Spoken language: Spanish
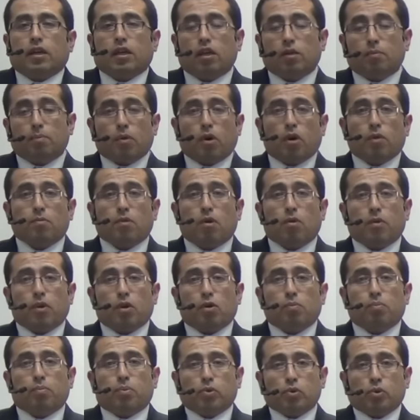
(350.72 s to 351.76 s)
Y podemos
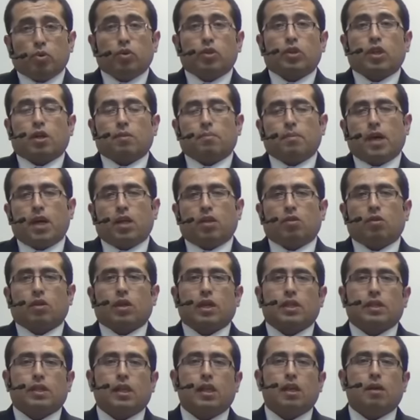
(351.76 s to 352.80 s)
ver un punto intermedio,
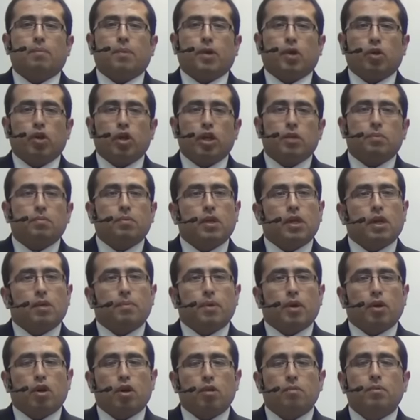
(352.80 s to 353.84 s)
que es el apriorismo. El
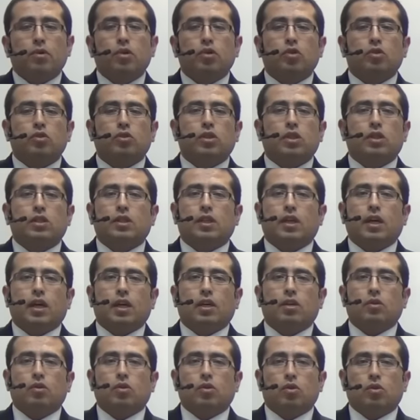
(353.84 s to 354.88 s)
apriorismo nos dice
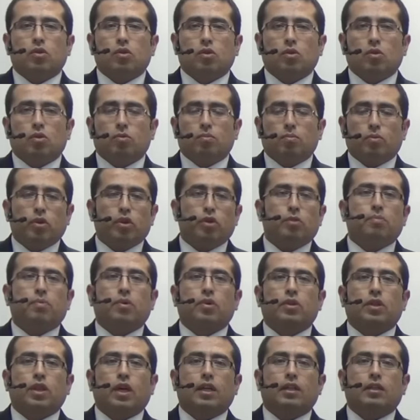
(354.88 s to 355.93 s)
algo muy
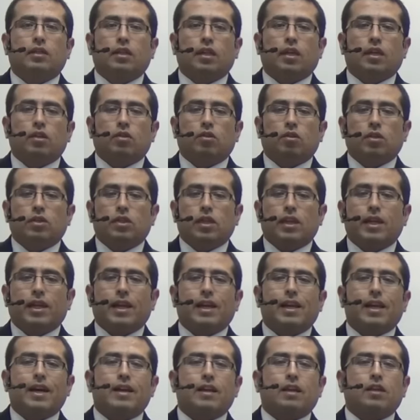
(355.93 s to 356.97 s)
importante y nos dicen
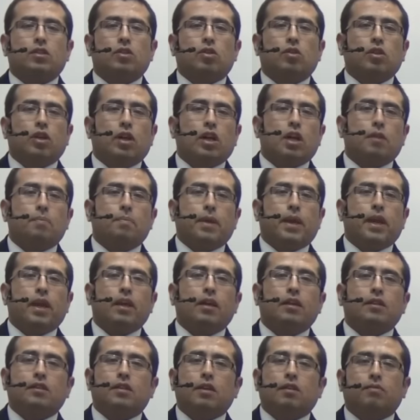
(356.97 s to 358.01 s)
que la razón y la
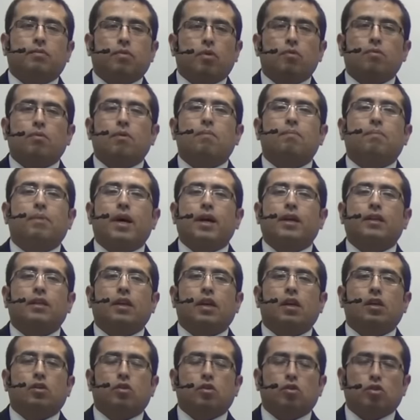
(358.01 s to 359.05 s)
experiencia forman
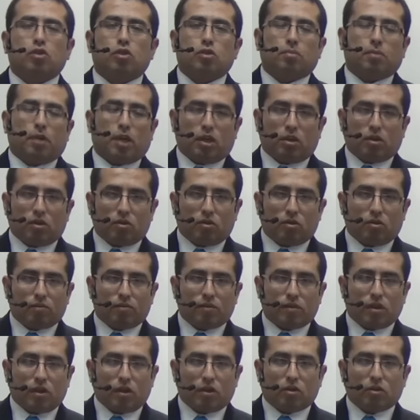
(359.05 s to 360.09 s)
parte del conocimiento,
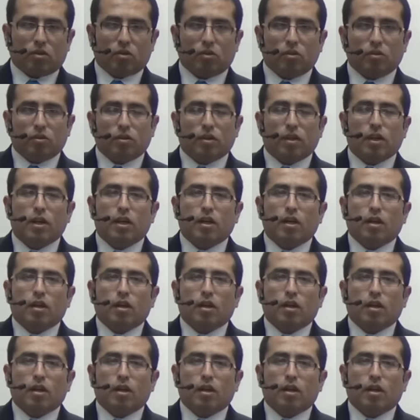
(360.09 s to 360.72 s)
¿cierto?